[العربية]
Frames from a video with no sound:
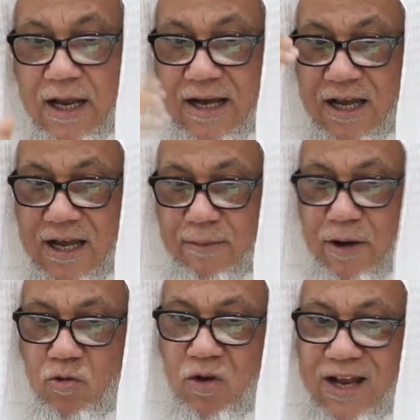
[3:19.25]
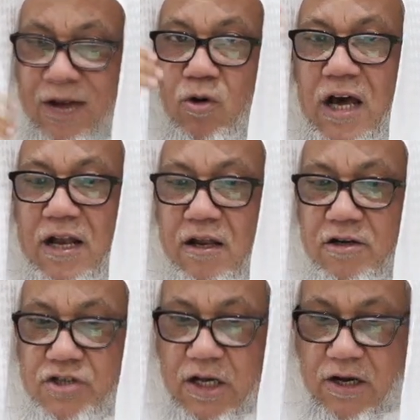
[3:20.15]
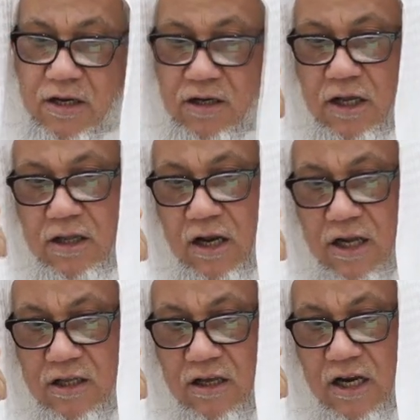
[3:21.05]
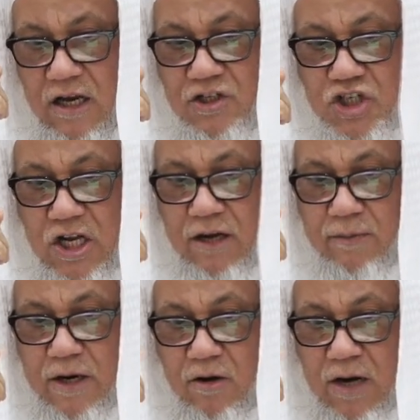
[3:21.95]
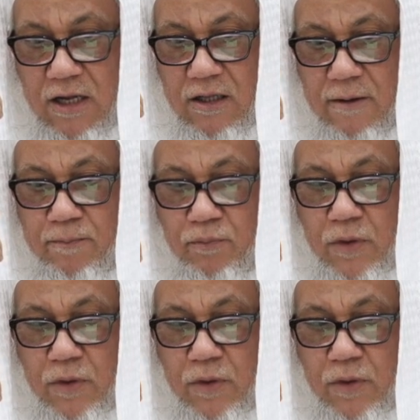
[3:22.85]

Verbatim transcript: لكن كما قلنا يكرر الشرح لا تقرأ الشرح مرة واحدة